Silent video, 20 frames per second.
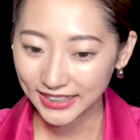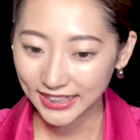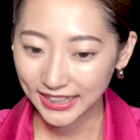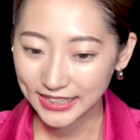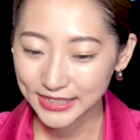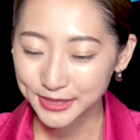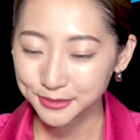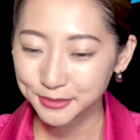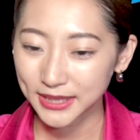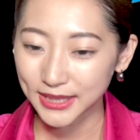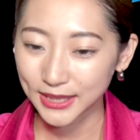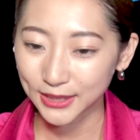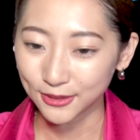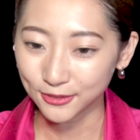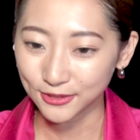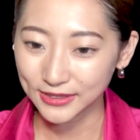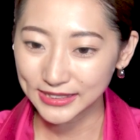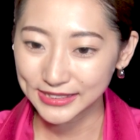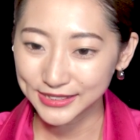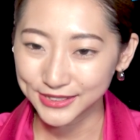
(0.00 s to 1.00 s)
初めて
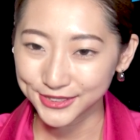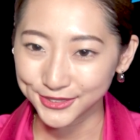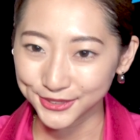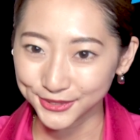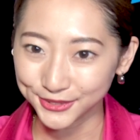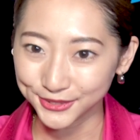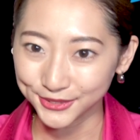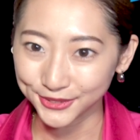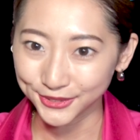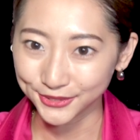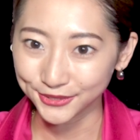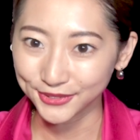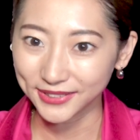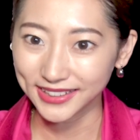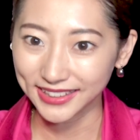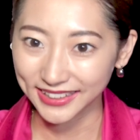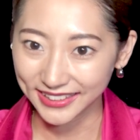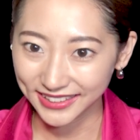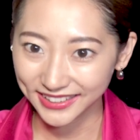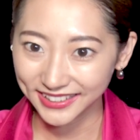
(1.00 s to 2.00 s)
の印象と
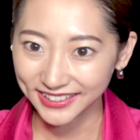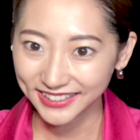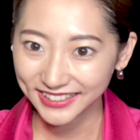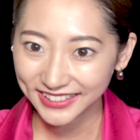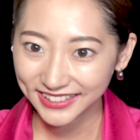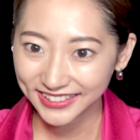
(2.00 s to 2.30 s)
か